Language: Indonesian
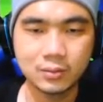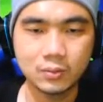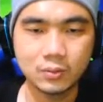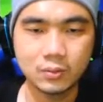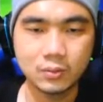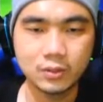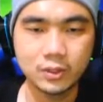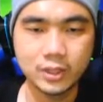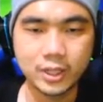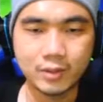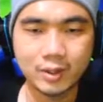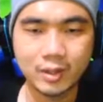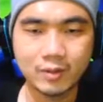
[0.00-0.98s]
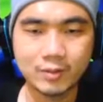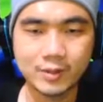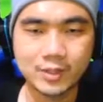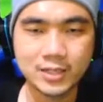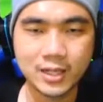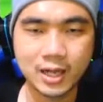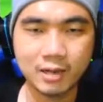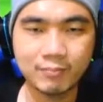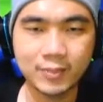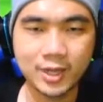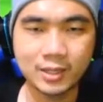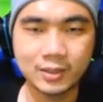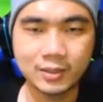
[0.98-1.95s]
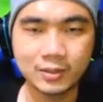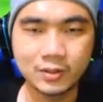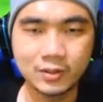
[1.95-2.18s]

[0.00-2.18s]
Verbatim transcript: Oh, ini awal-awal masih gampang ya.